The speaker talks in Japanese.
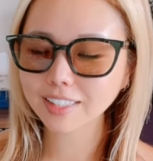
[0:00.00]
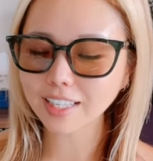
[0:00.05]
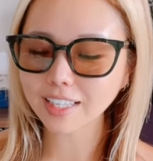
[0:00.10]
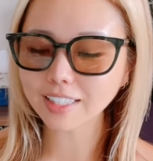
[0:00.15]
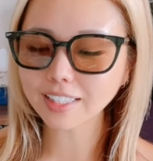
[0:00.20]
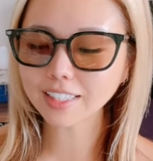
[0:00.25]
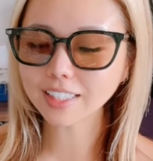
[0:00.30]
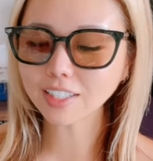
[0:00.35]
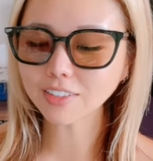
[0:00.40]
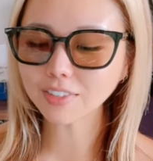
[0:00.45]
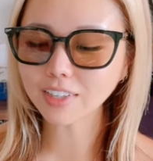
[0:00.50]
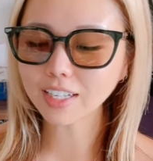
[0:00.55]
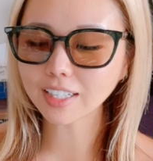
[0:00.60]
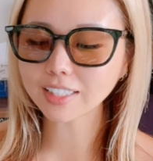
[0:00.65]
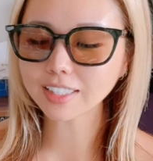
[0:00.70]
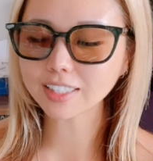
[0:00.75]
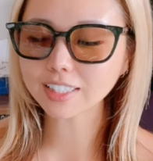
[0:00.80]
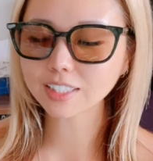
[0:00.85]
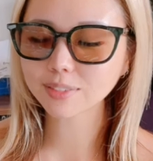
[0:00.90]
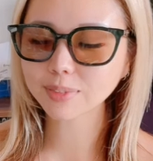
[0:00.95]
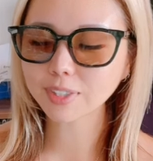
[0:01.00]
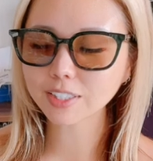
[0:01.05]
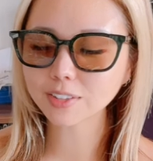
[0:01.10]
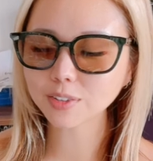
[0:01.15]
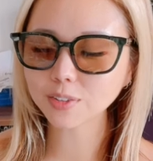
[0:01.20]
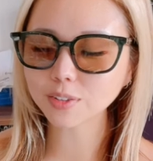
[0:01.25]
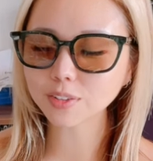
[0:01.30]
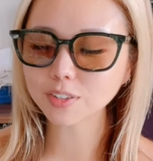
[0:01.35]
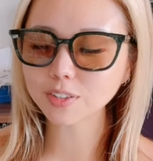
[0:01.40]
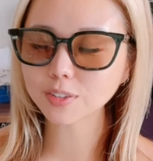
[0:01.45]
以下は1
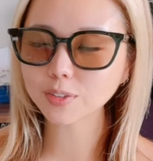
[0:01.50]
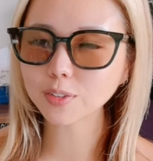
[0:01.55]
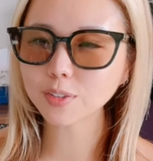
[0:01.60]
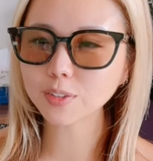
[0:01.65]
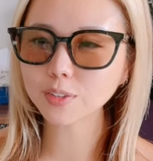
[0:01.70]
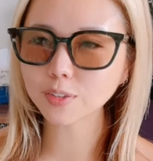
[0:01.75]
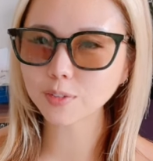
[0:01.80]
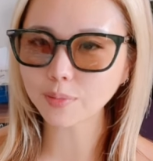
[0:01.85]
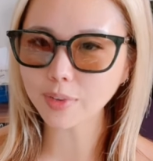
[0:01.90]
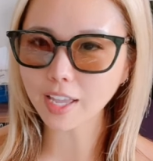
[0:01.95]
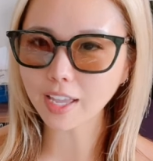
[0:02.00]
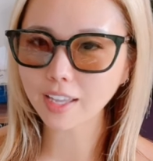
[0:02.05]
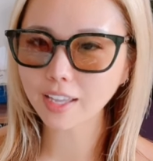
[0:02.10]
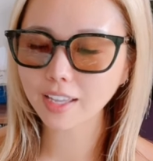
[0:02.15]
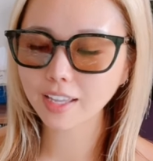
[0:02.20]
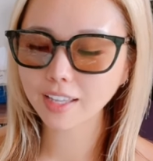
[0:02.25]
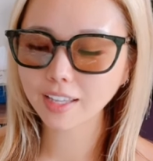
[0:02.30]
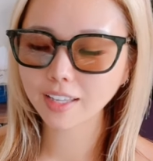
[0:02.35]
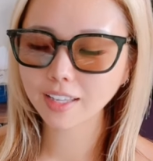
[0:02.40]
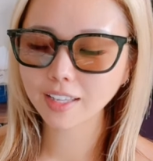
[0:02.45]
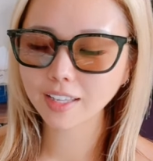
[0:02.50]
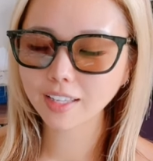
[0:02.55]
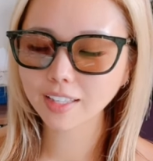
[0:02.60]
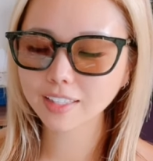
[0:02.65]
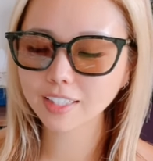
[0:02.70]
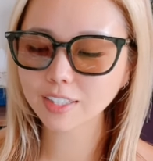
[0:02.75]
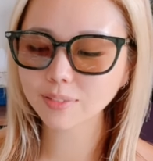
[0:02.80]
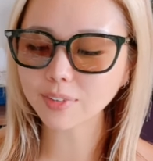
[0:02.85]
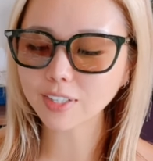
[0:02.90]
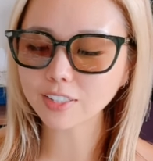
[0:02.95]
番のストルーベ、
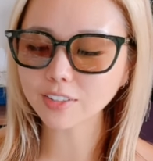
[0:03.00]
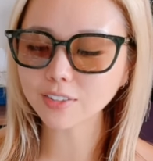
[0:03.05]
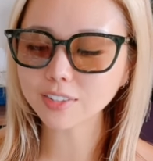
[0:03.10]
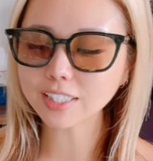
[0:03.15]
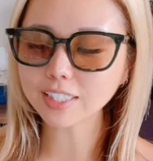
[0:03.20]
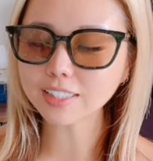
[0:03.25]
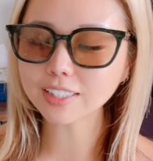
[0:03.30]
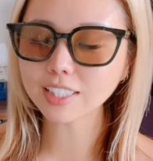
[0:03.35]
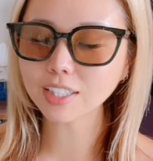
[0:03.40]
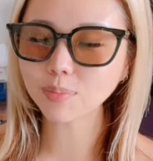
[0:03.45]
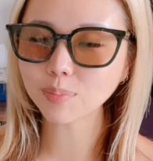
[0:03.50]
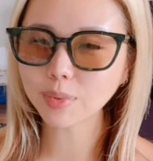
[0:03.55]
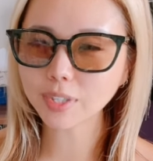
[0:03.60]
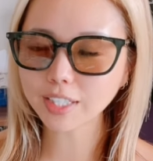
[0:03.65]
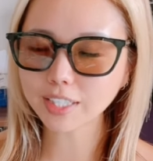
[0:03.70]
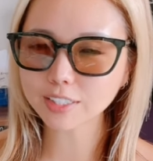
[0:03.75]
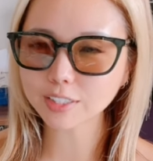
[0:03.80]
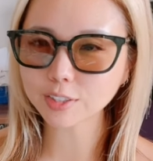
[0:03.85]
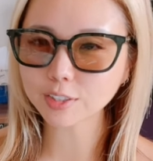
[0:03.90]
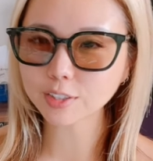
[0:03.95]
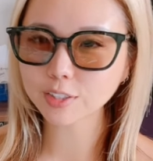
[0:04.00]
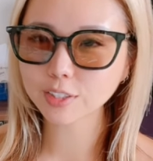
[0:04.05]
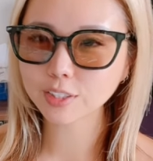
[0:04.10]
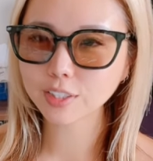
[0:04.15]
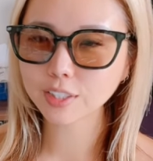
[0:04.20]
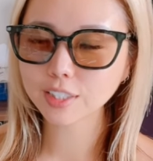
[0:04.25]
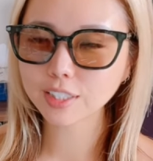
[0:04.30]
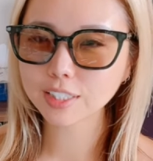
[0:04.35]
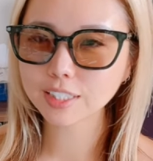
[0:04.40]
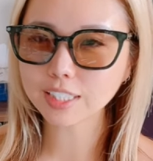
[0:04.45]
2番のジャスティン・パレス、
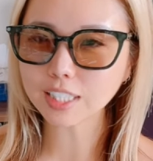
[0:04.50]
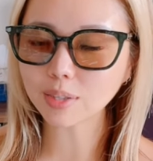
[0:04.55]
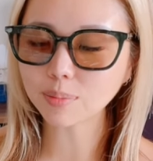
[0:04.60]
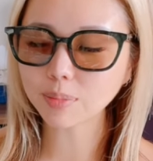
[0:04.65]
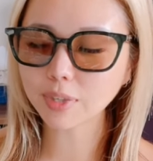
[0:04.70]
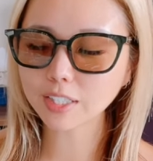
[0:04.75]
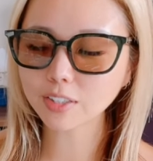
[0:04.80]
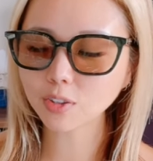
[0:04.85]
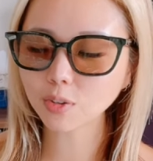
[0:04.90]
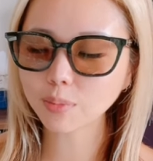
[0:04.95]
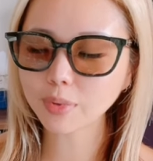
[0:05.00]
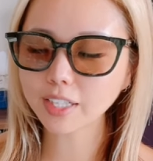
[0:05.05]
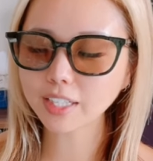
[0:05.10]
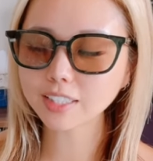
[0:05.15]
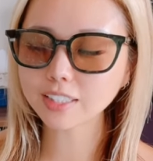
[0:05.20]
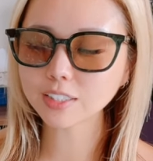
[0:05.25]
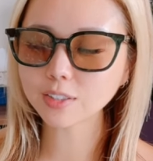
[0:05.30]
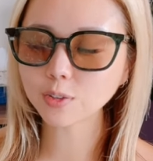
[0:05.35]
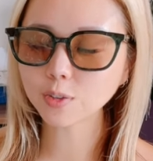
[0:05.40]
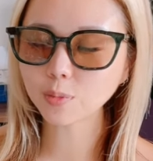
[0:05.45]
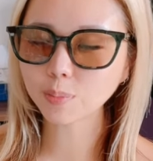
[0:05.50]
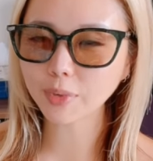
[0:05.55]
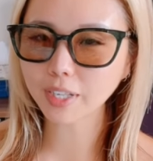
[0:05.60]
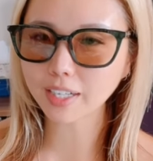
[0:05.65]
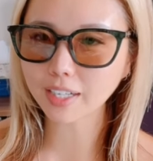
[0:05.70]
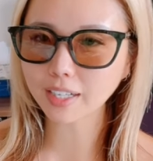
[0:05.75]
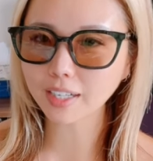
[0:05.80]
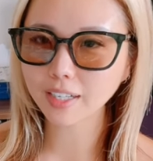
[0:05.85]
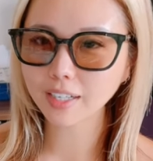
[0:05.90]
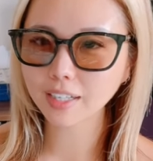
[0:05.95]
3番のベラジオ・オペラ、